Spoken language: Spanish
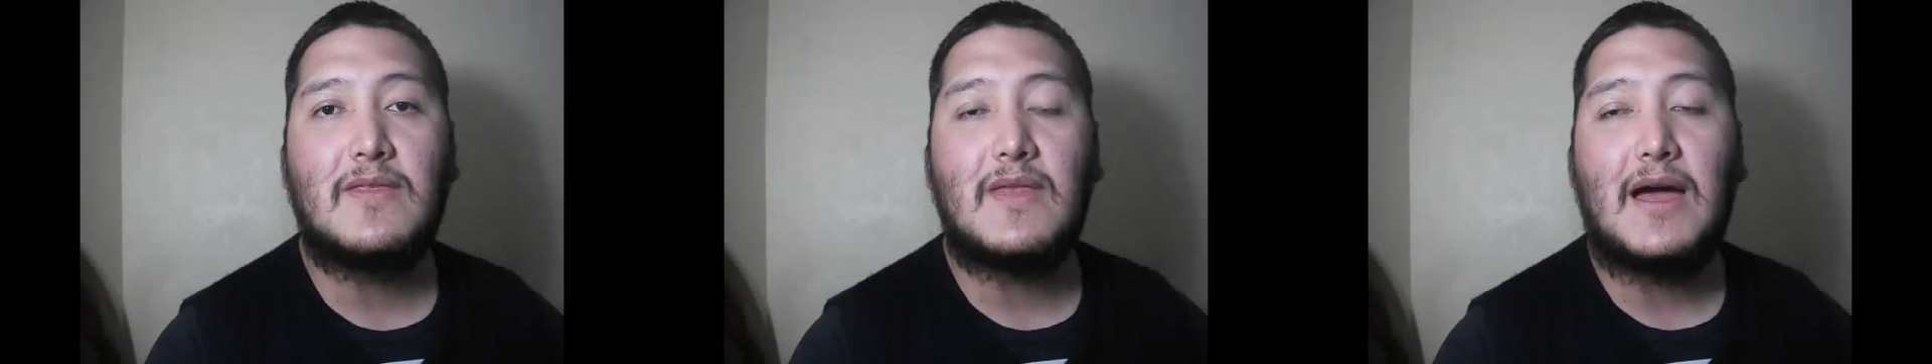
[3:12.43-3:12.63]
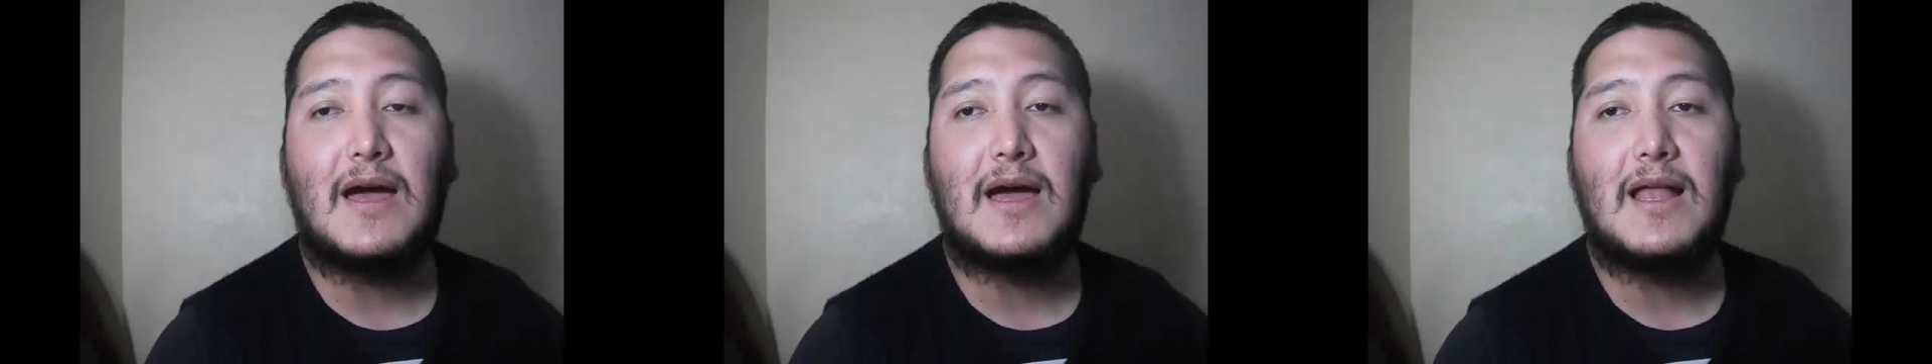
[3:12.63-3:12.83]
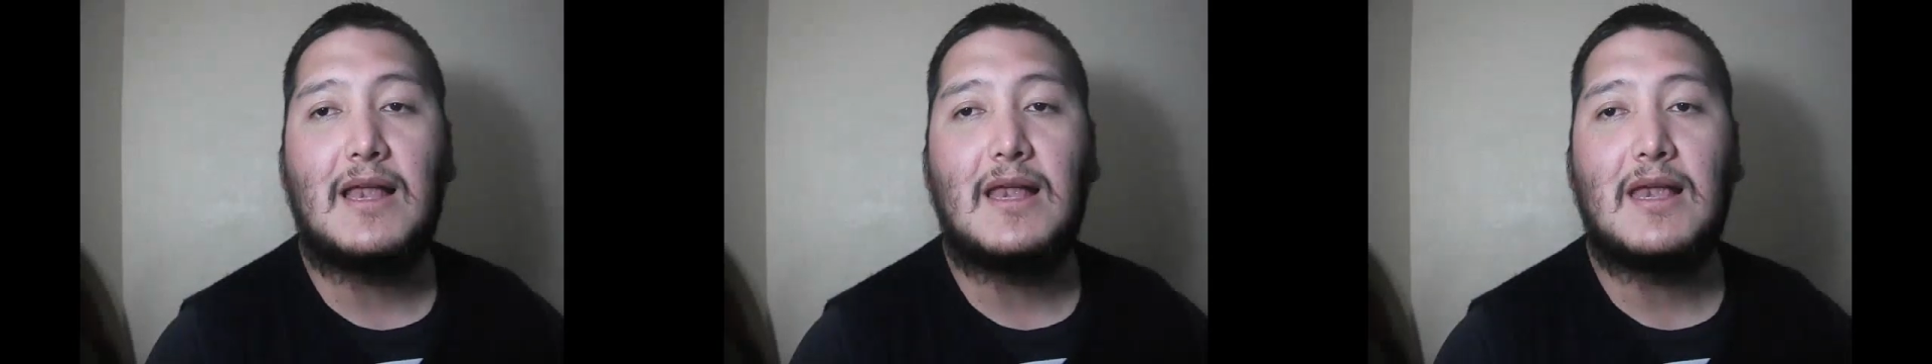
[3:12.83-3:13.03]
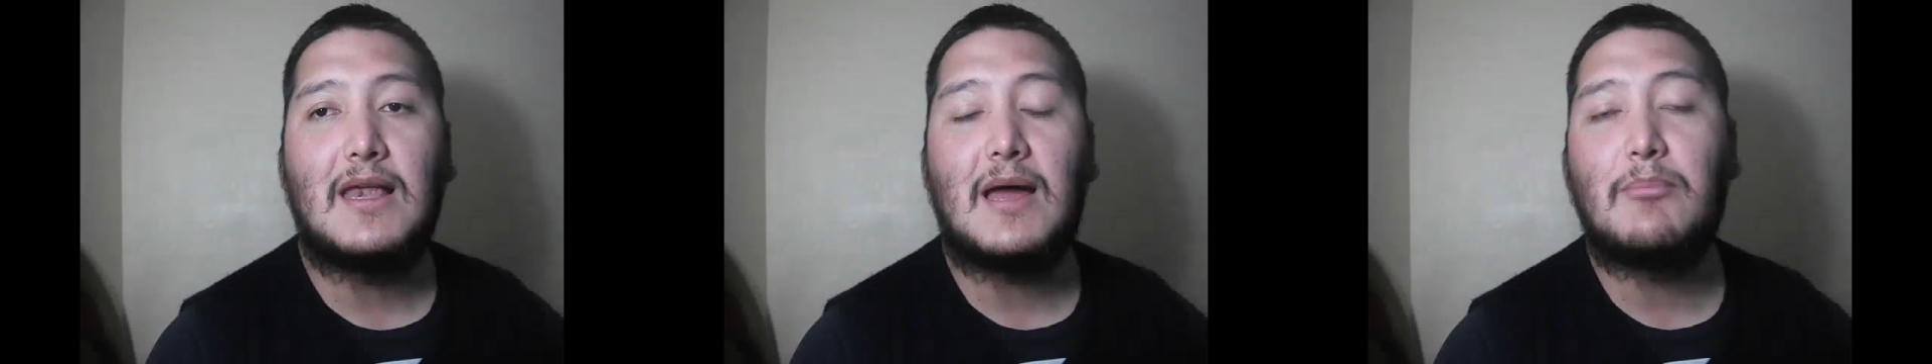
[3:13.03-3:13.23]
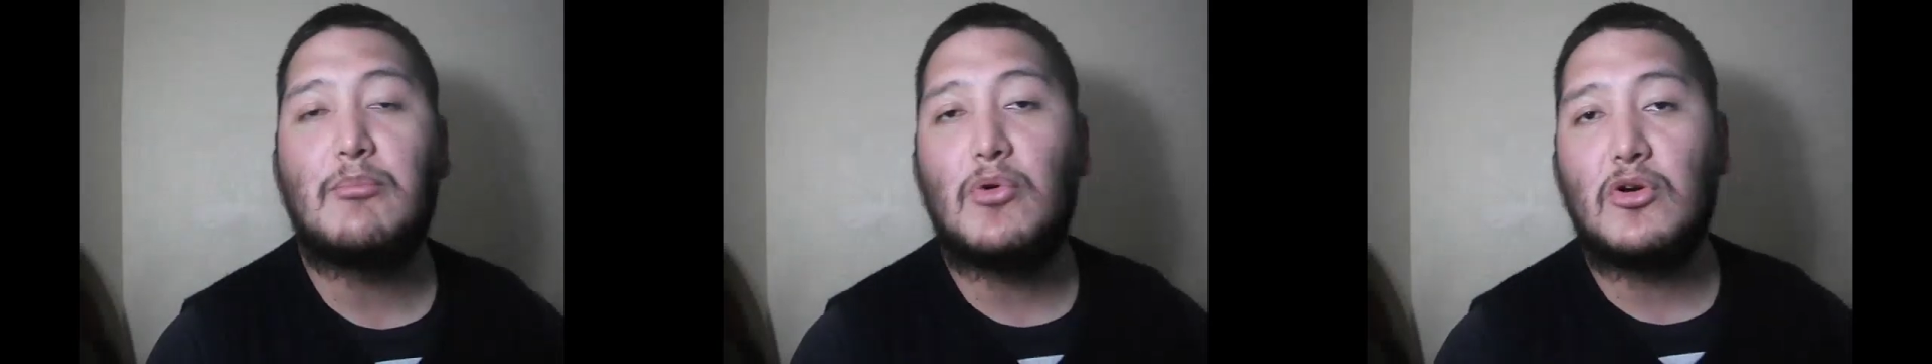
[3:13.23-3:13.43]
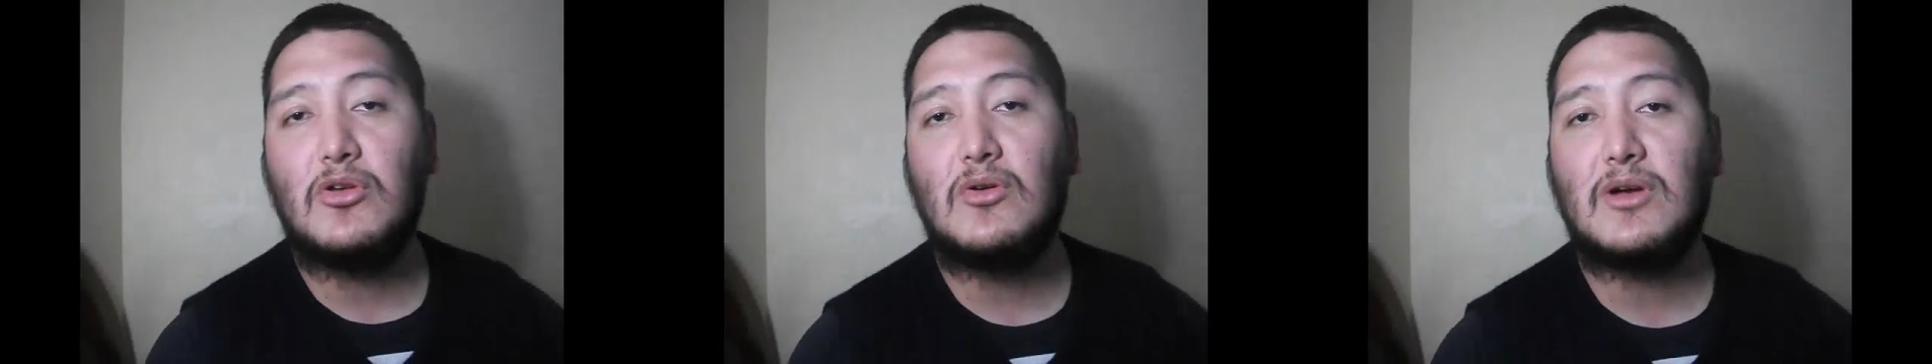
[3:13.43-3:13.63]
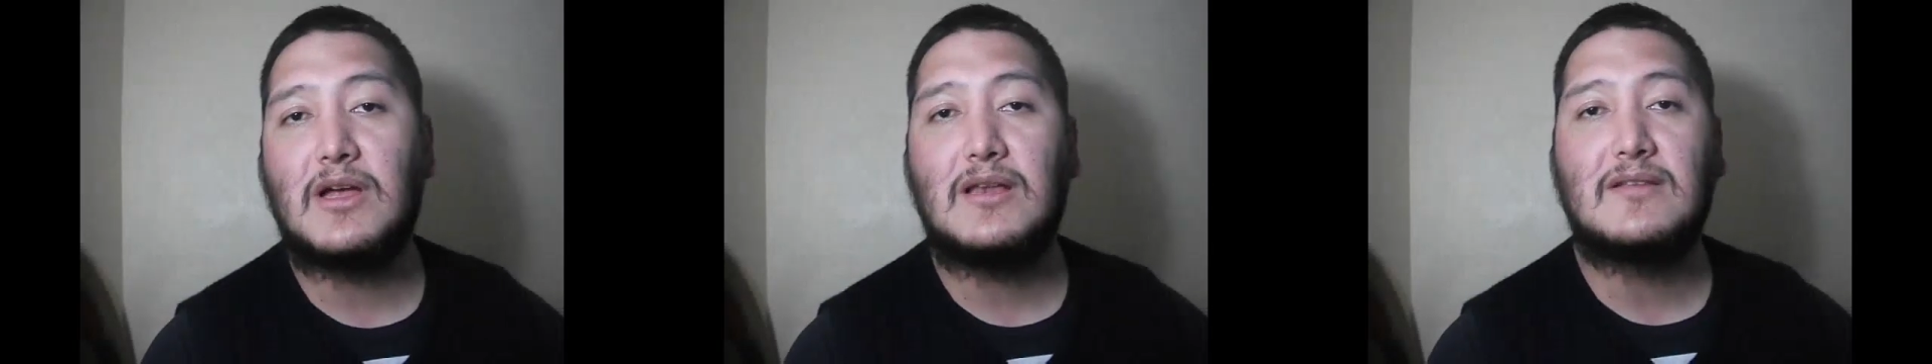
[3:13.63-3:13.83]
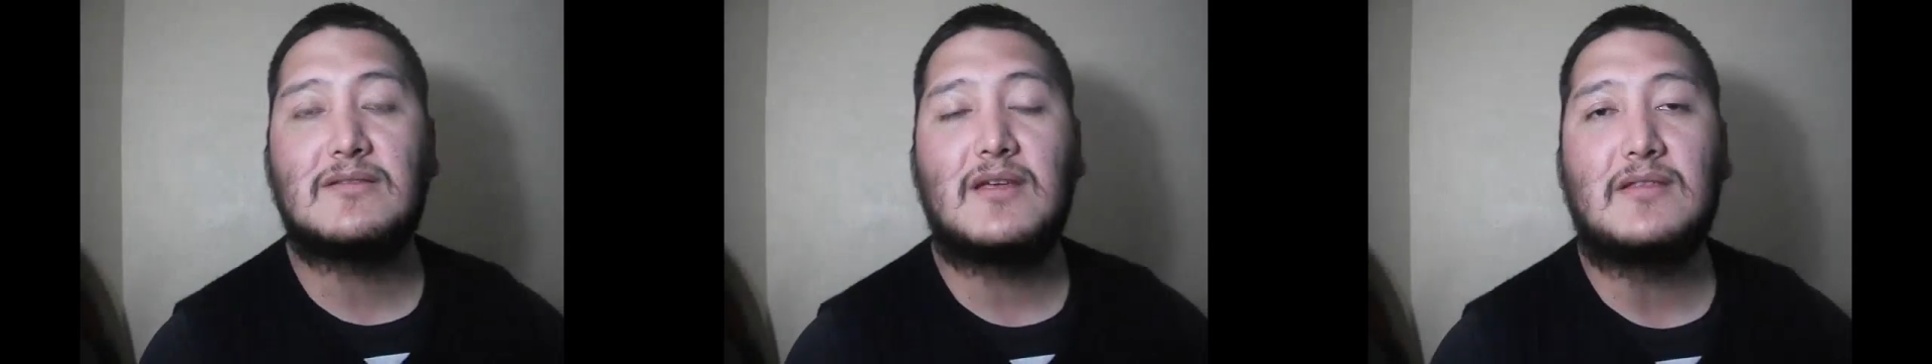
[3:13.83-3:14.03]
al apoyo que
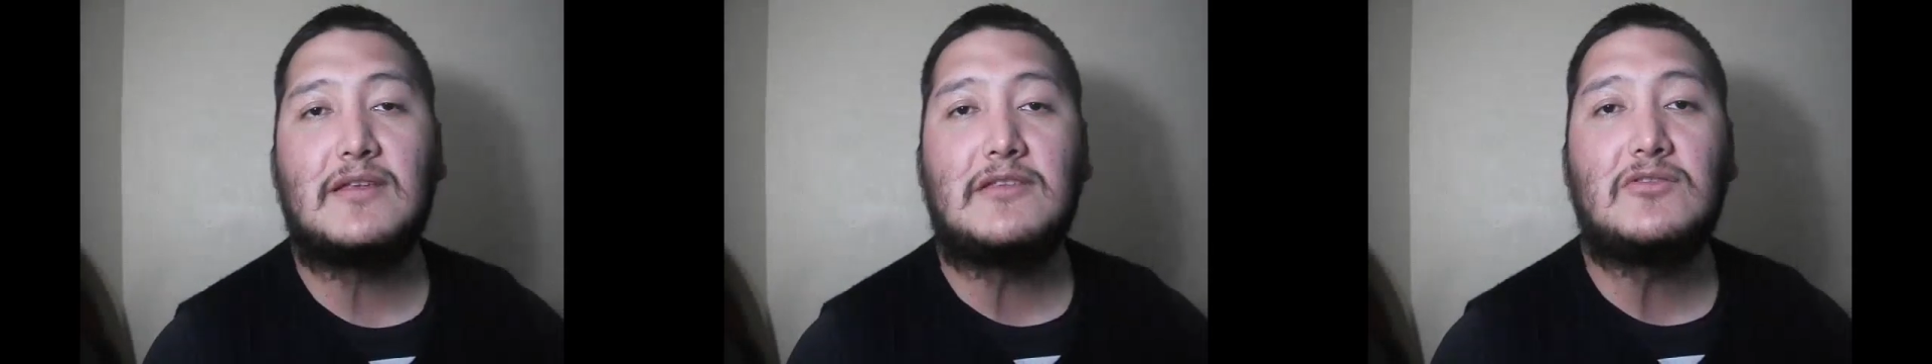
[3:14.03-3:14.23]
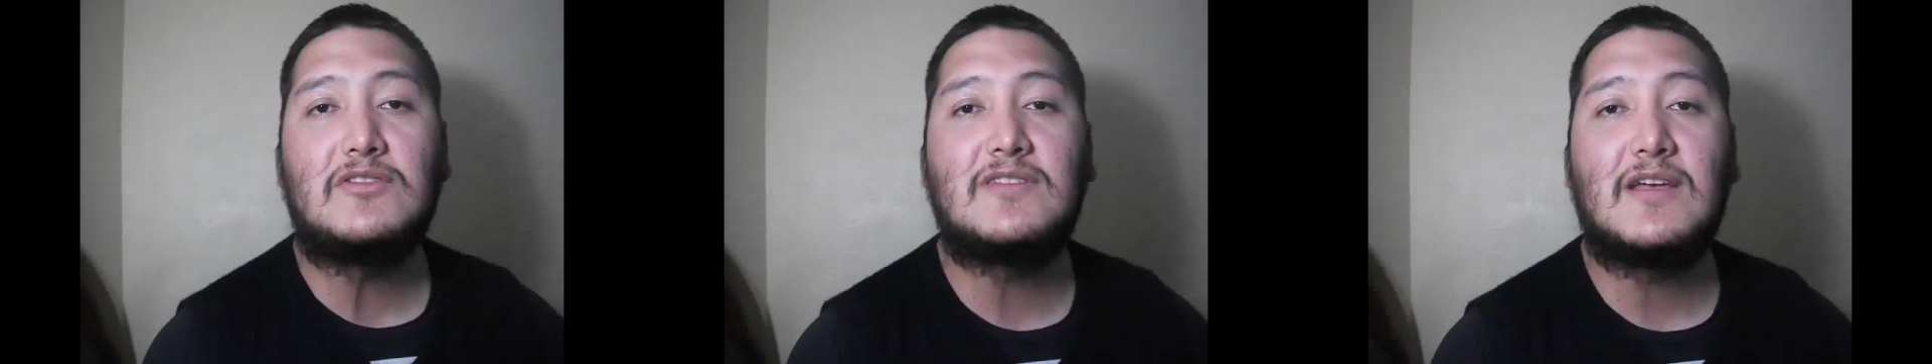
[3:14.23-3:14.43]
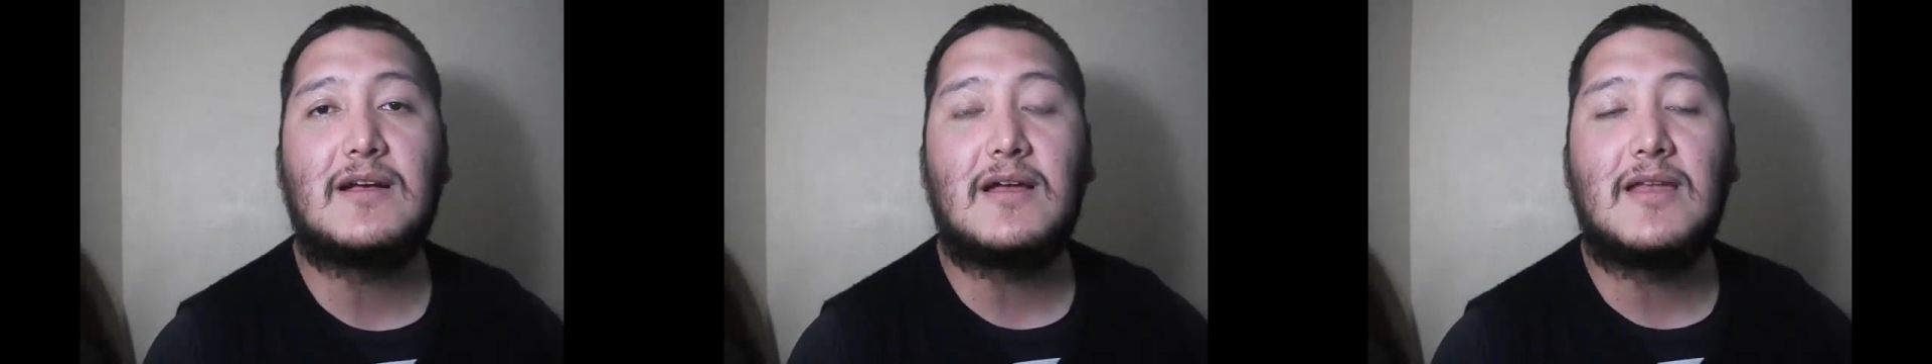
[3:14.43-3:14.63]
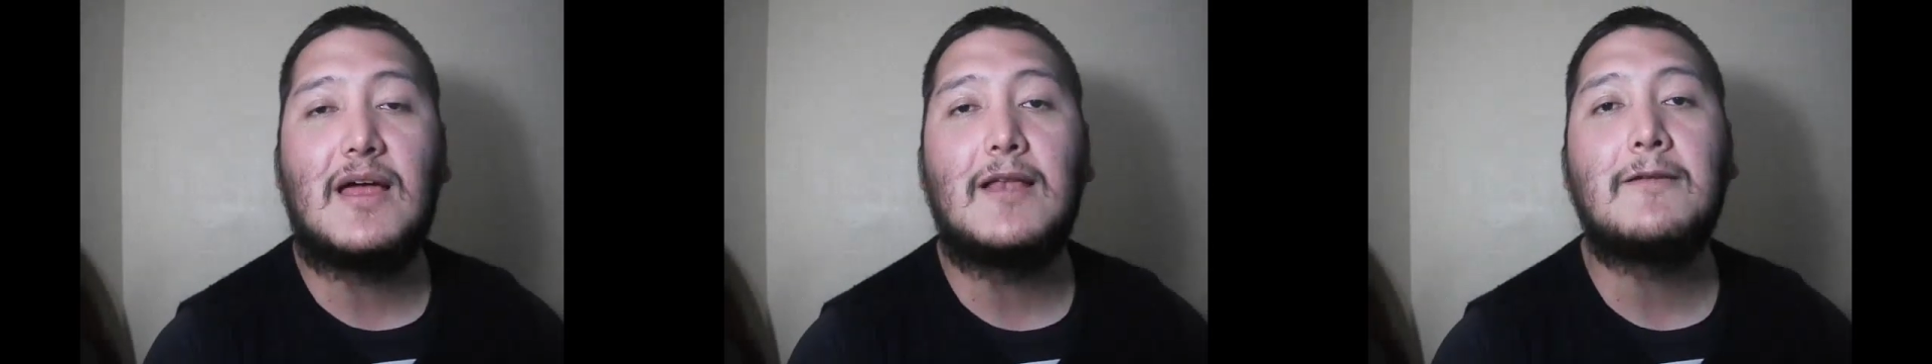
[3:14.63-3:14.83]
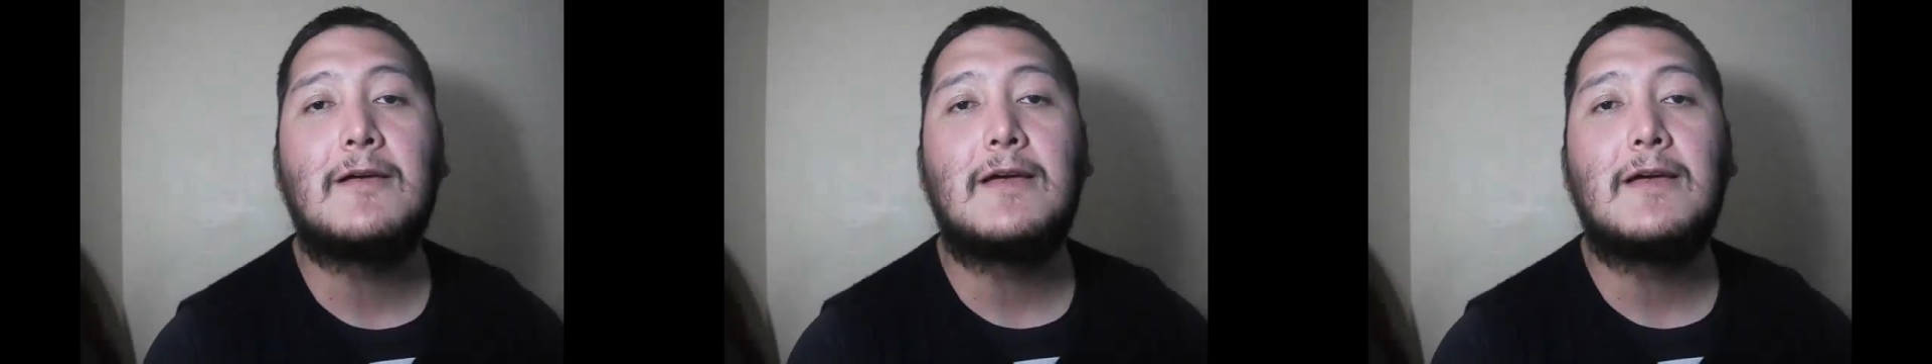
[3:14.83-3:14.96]
le están dando a este canal.